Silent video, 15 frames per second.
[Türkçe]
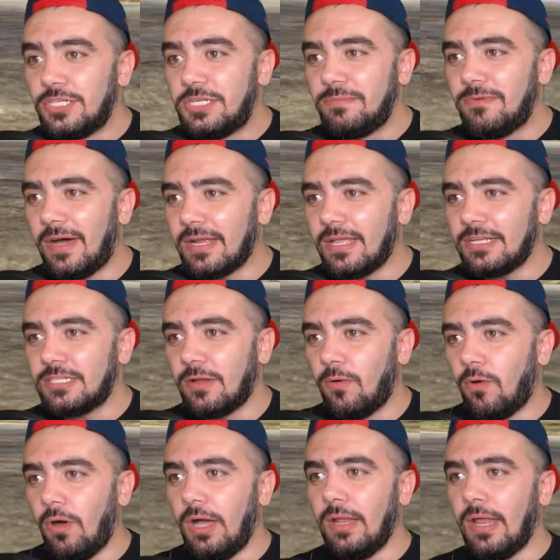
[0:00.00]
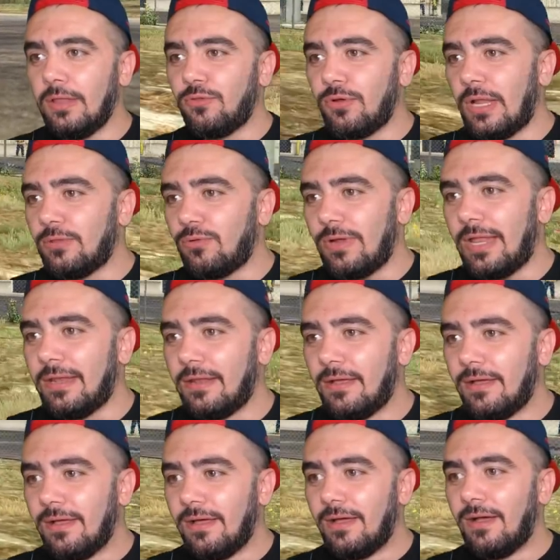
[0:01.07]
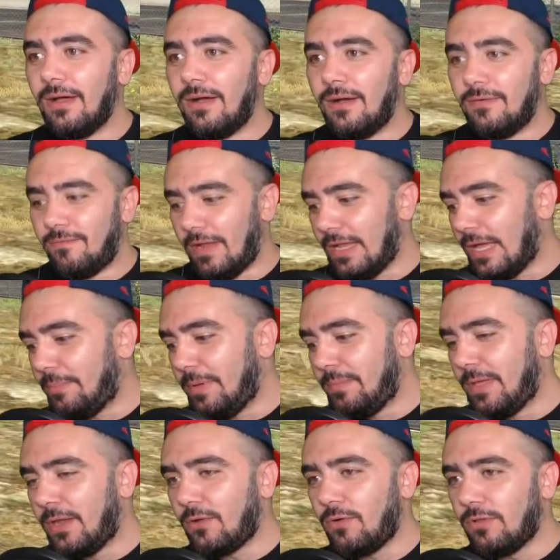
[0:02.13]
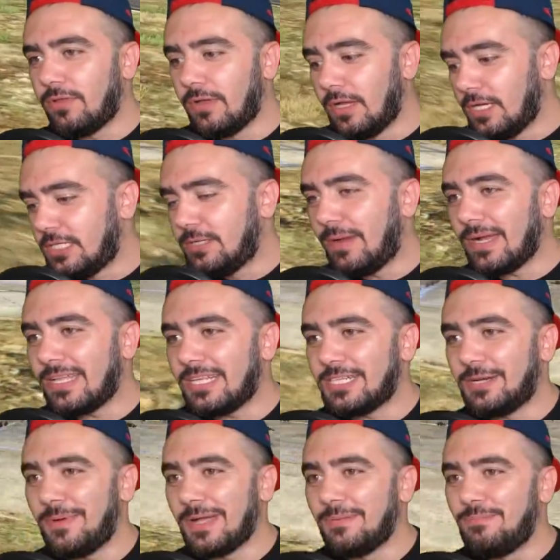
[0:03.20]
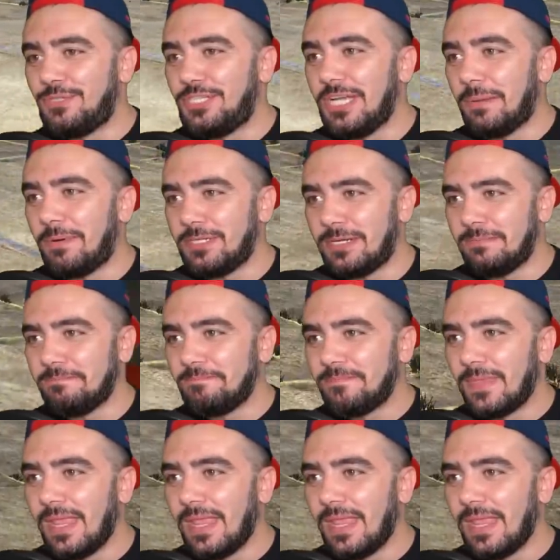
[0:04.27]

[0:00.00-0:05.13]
Şimdi arkadaşlar. O lan dur lan dur lan. Vallahi bilmeyerek oldu. Şimdi arkadaşlar bakın bir şey yapacağım.